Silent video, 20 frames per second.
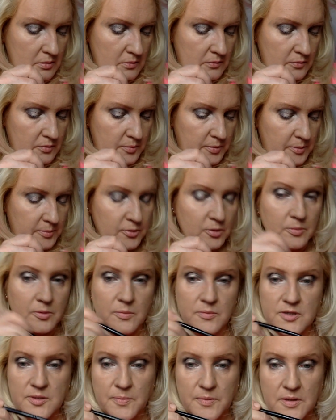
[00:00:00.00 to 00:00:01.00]
Вот
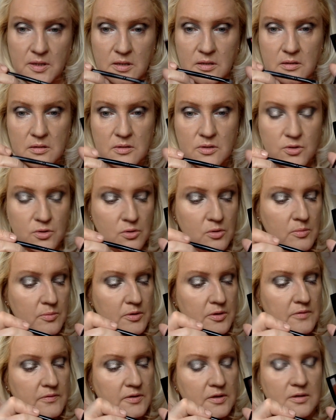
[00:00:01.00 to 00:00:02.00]
попробуем теперь
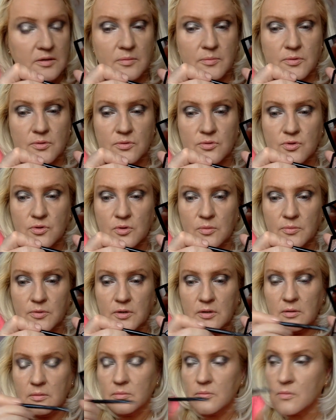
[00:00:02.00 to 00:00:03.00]
темное. Вот это беру
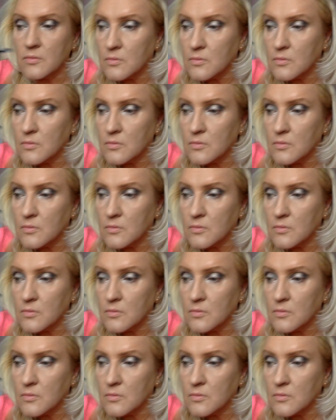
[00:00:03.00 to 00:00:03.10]
темное.